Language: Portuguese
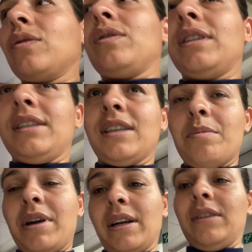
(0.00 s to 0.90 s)
coisas dessa
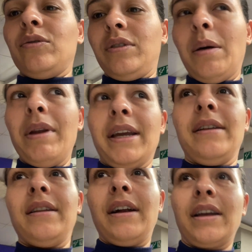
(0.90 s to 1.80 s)
marca do, da Black
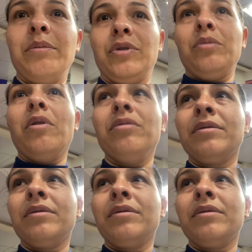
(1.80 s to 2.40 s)
Bear que é muito bom.